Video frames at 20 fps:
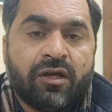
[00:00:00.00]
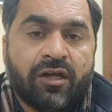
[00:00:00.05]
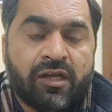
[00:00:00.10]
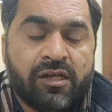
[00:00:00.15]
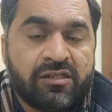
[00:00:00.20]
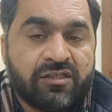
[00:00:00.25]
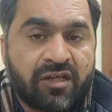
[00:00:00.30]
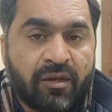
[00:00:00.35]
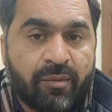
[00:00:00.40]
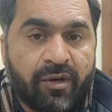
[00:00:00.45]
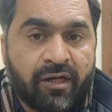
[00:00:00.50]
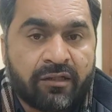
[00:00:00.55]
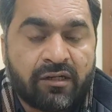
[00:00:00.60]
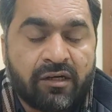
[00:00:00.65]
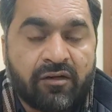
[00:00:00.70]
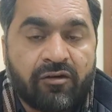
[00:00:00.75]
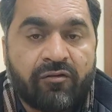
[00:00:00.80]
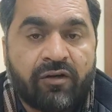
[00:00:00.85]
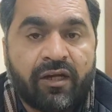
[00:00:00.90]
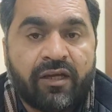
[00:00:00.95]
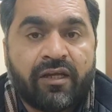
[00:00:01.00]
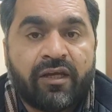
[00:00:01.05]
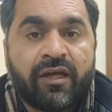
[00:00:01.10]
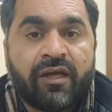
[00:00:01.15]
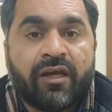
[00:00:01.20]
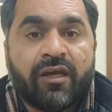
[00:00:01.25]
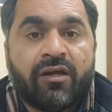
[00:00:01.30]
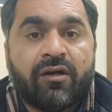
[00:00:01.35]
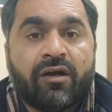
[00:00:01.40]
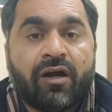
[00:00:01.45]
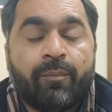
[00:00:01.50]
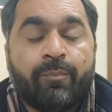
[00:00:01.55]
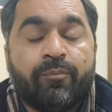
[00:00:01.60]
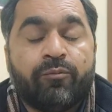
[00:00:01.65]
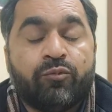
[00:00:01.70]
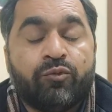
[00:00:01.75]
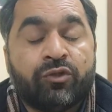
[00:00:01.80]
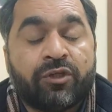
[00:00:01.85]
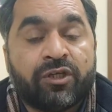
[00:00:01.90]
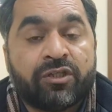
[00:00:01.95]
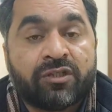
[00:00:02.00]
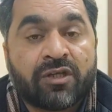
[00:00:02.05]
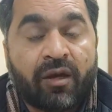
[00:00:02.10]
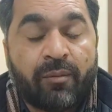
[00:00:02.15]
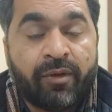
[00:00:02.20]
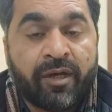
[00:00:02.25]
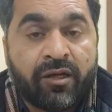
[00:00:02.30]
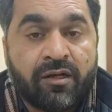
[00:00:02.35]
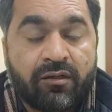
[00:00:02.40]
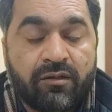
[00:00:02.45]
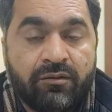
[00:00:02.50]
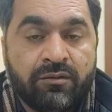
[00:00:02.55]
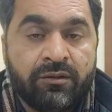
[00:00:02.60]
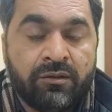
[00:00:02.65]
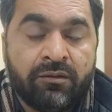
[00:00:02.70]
इल्ज़ाम लगवाए गए अब उनके सबक